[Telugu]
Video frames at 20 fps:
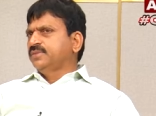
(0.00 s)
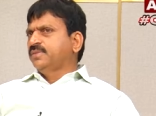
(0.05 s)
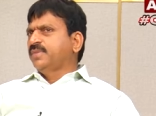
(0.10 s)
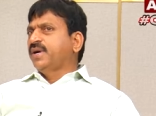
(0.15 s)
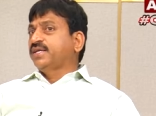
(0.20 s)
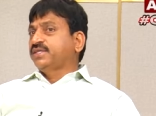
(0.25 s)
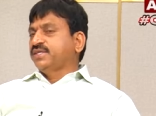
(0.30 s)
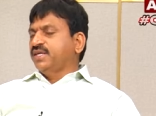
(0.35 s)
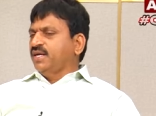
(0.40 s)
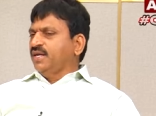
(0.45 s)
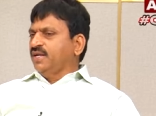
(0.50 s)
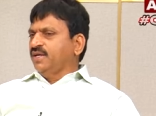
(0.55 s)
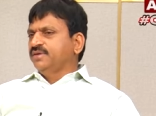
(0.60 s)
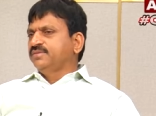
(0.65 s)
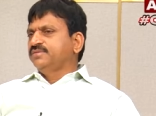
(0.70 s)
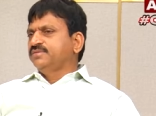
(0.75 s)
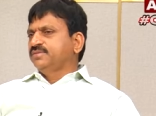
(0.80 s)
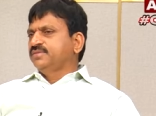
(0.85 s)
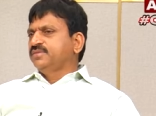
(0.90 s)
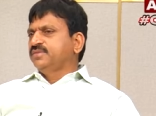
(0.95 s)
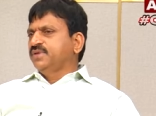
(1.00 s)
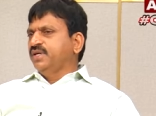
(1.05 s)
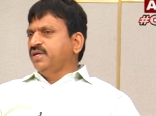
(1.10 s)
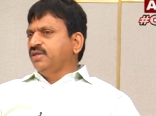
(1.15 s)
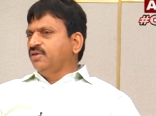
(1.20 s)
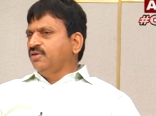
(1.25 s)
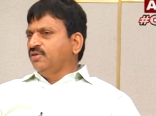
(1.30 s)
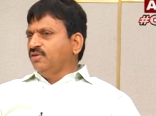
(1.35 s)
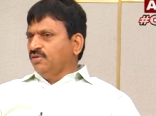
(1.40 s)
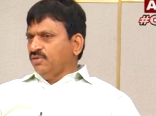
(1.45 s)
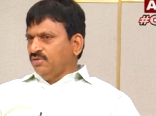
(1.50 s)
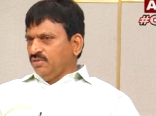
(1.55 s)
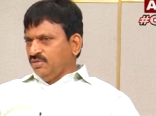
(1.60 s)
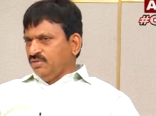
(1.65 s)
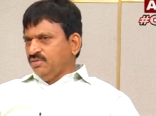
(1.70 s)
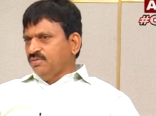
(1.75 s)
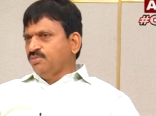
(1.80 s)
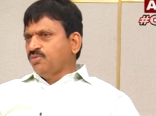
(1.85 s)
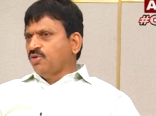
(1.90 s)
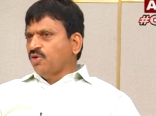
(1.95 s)
మాచర్ల ఏదో
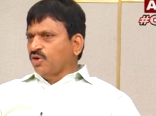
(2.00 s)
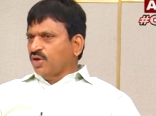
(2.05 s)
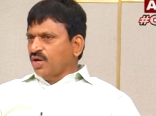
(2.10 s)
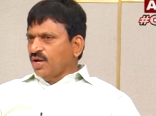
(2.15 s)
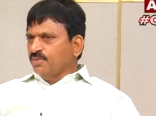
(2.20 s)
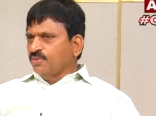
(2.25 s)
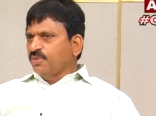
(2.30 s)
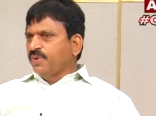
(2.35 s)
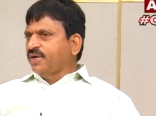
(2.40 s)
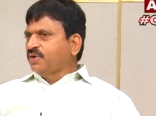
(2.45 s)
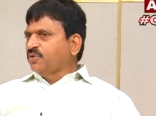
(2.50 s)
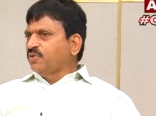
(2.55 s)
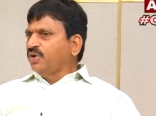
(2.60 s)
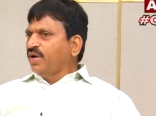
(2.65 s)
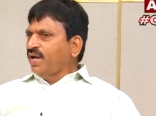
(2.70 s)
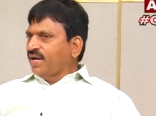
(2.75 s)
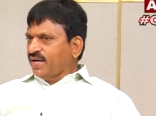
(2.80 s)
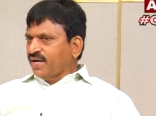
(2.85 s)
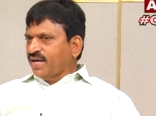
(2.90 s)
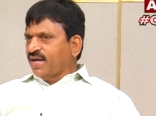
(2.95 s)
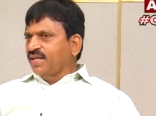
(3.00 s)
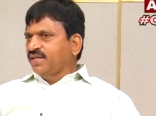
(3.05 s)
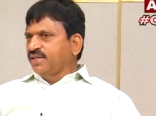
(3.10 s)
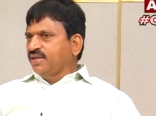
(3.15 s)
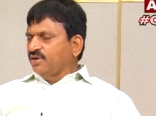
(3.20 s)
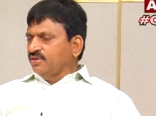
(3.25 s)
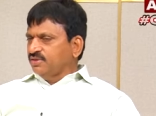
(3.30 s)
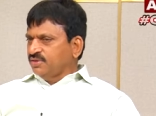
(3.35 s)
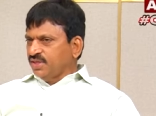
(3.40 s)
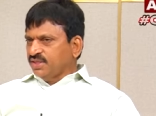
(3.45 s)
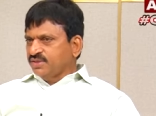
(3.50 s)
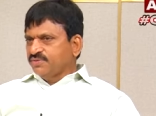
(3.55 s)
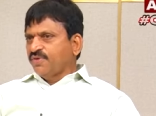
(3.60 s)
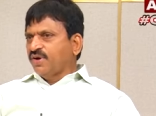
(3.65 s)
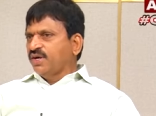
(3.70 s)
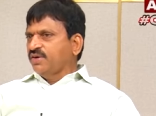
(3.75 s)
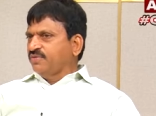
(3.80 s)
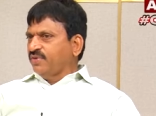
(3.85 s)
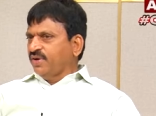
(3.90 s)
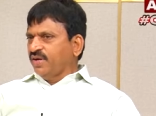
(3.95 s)
ప్రోగ్రామ్ పెట్టుకుంటే అక్కడికి వెళ్తాడు సిక్స్
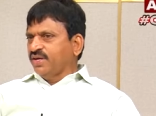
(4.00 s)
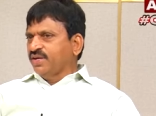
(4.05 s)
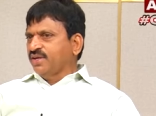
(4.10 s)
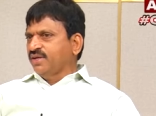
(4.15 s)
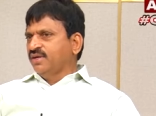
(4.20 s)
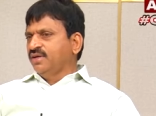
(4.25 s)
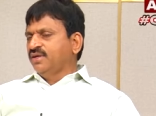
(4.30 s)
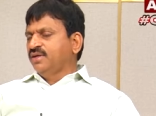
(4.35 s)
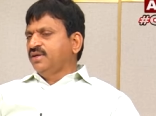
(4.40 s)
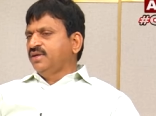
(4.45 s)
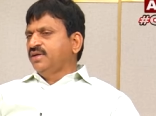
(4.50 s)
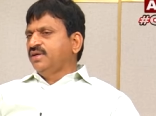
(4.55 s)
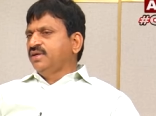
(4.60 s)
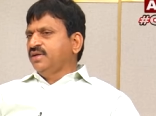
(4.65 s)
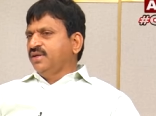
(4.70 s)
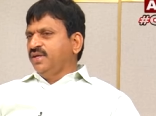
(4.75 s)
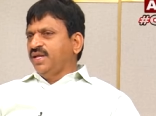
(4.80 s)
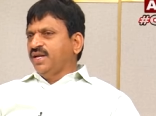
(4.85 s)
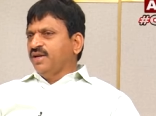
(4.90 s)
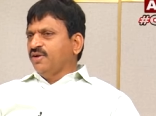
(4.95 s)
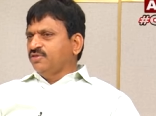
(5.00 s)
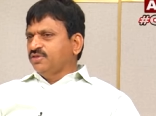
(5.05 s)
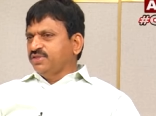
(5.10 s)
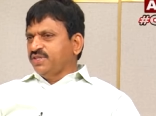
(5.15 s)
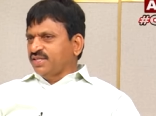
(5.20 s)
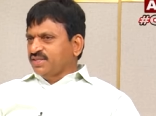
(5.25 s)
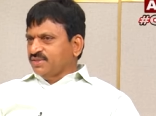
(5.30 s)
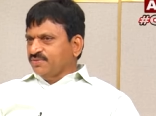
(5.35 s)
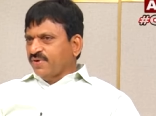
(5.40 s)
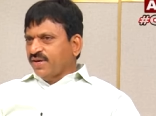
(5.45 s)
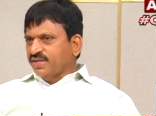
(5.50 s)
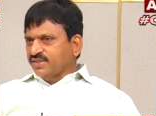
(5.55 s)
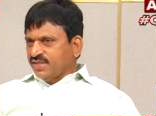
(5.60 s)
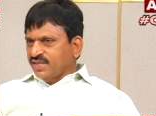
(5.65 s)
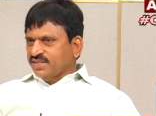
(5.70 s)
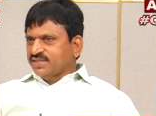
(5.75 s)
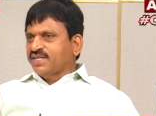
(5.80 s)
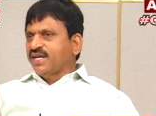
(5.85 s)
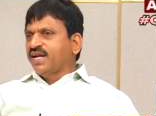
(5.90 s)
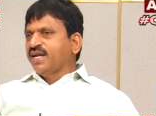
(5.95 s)
ఫార్టీ ఫైవ్కి అరౌండ్ సిక్స్ ఫైవ్
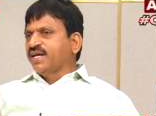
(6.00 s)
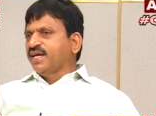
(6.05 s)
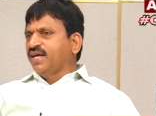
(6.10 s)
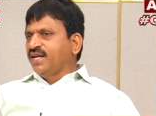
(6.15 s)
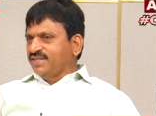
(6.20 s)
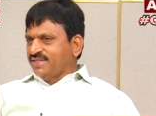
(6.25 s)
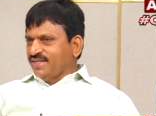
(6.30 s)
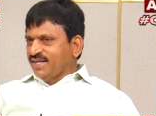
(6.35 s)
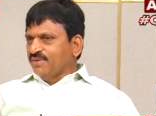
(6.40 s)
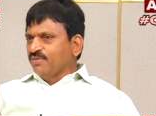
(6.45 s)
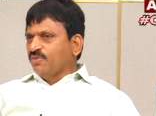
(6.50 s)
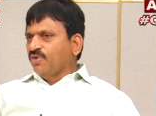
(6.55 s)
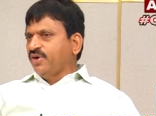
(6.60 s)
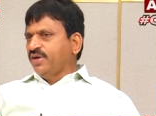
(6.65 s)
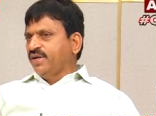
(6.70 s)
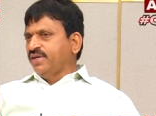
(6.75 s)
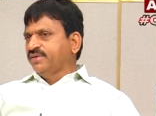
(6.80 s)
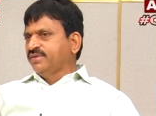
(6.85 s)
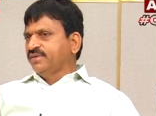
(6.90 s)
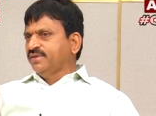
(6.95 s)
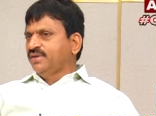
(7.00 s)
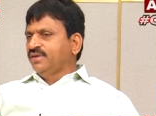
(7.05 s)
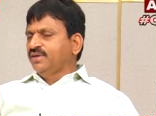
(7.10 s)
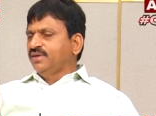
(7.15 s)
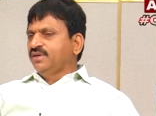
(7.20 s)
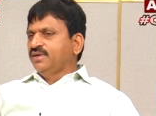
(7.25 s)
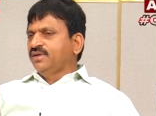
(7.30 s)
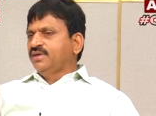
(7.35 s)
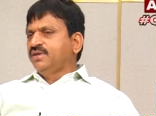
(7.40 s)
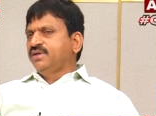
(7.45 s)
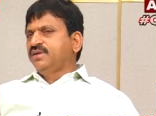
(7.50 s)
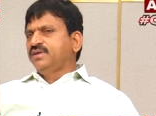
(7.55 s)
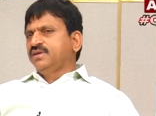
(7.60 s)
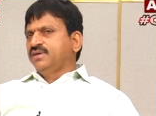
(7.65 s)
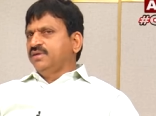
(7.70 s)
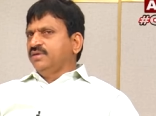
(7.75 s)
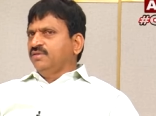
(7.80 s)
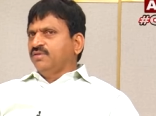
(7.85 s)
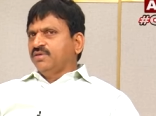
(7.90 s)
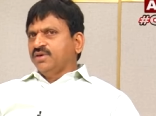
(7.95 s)
సిక్స్ టెన్ కలిశాను మార్నింగ్ ఓకే
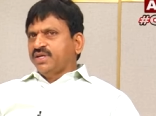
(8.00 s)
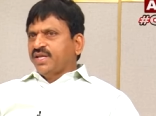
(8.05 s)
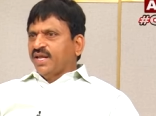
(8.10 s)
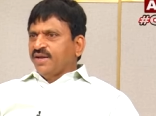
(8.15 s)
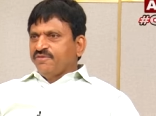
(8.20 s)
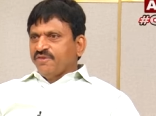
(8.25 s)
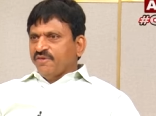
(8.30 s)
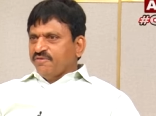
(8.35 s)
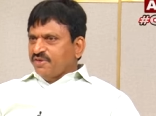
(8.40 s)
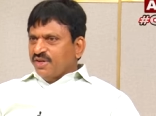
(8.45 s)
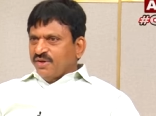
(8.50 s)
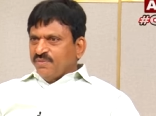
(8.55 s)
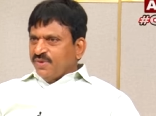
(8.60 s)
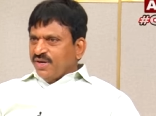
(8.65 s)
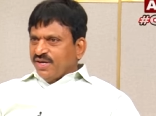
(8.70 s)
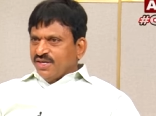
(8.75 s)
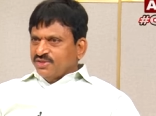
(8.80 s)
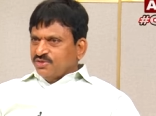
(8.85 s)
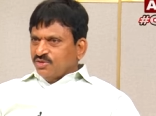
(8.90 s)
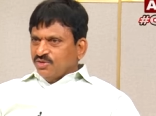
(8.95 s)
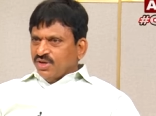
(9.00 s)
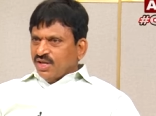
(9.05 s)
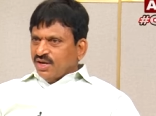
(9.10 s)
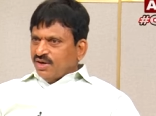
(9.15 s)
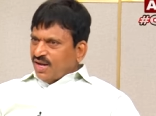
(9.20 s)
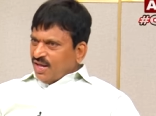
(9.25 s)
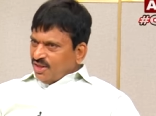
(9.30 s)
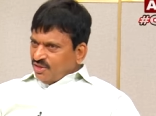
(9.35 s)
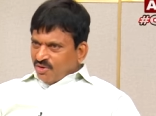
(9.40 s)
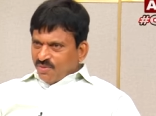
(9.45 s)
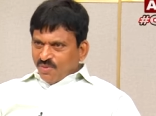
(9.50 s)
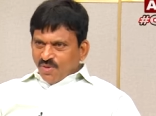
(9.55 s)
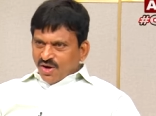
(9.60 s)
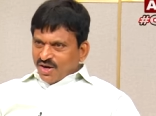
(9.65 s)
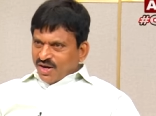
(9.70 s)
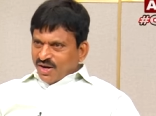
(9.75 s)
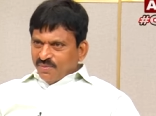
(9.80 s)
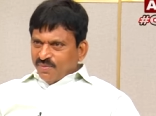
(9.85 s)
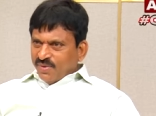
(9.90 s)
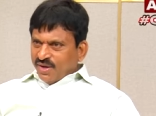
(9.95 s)
టెన్ ఫిఫ్టీన్ మినిట్స్ ఉన్నాను నాతో పాటు
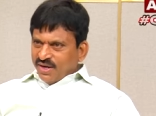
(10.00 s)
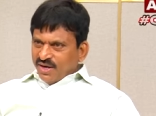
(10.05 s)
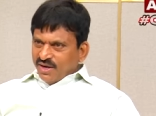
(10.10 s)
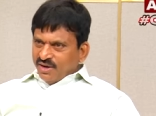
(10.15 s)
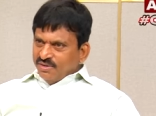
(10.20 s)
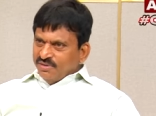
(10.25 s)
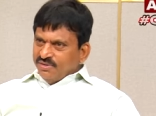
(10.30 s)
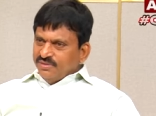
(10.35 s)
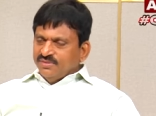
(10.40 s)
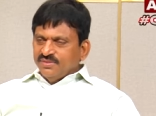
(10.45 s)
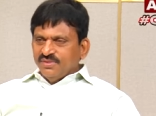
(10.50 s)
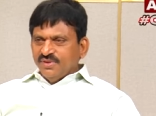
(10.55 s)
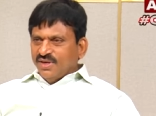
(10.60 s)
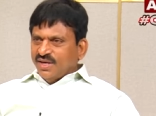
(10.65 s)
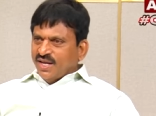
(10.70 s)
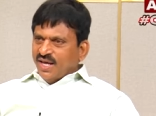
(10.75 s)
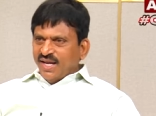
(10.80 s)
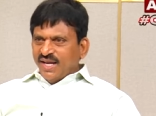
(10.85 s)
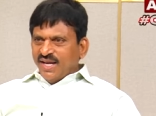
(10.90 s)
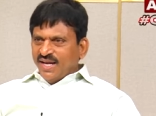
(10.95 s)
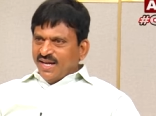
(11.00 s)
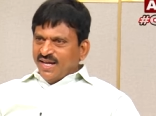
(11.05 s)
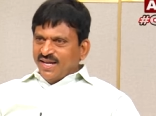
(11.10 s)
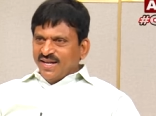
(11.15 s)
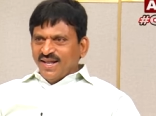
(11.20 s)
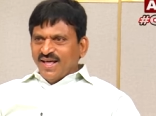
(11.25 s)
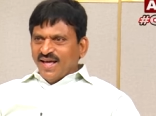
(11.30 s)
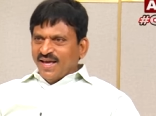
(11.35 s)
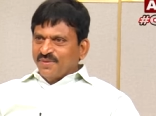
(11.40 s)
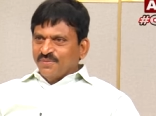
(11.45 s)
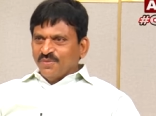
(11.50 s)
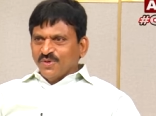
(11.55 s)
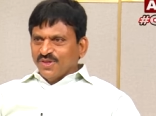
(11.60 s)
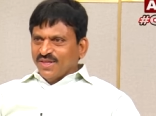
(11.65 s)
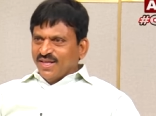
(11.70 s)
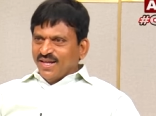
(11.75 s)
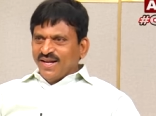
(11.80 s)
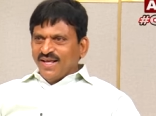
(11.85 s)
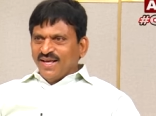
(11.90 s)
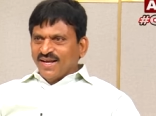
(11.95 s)
రమ్మన్నాడు hmm. రాలేనులే అన్న
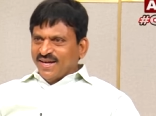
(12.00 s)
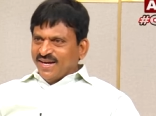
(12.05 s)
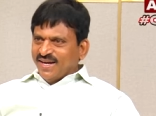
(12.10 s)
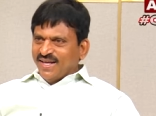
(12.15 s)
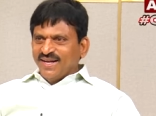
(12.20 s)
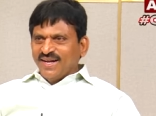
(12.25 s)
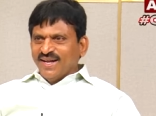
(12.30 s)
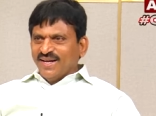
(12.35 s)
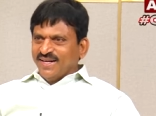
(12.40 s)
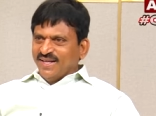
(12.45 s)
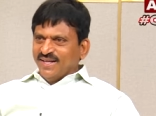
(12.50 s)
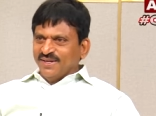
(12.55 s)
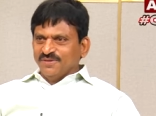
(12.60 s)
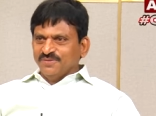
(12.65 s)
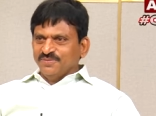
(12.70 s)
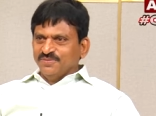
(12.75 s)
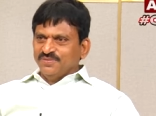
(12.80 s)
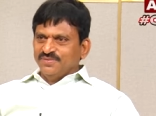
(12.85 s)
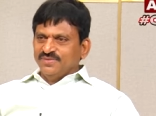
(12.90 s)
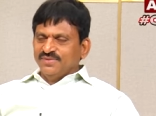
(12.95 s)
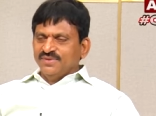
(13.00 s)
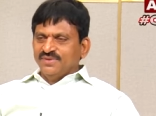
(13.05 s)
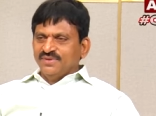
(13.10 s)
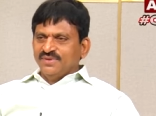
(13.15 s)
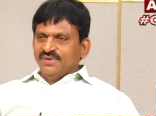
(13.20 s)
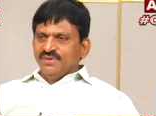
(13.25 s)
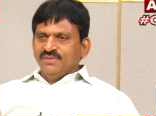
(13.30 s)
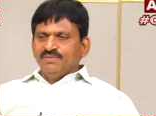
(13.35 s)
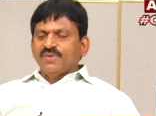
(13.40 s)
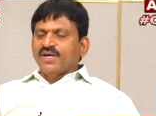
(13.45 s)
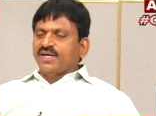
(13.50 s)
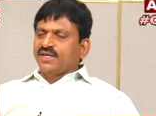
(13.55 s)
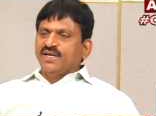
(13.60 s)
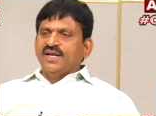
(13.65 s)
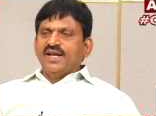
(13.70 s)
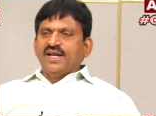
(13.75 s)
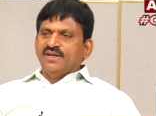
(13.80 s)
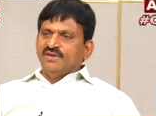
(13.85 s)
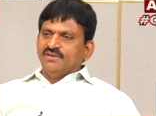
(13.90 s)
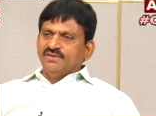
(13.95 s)
ఆగిపోతాలే ఇక్కడ ఆయన అన్నాను hmm. బట్
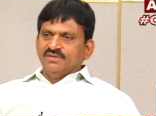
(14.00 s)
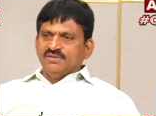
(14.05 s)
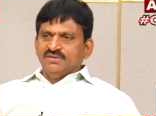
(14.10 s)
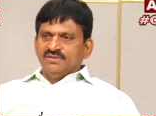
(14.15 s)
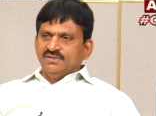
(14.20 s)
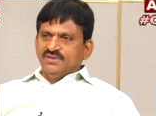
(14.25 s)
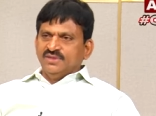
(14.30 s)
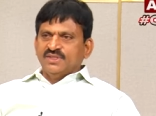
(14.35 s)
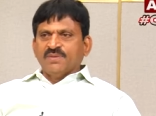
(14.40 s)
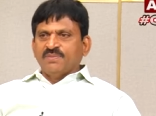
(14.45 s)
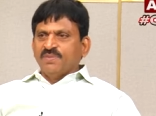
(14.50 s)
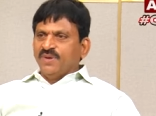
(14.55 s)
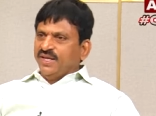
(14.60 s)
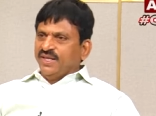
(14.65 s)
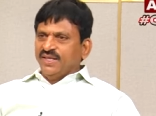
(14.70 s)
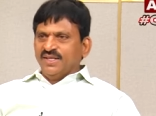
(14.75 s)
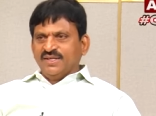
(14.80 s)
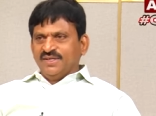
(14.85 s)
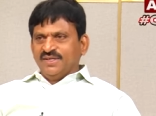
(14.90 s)
నేను చెప్పలేదు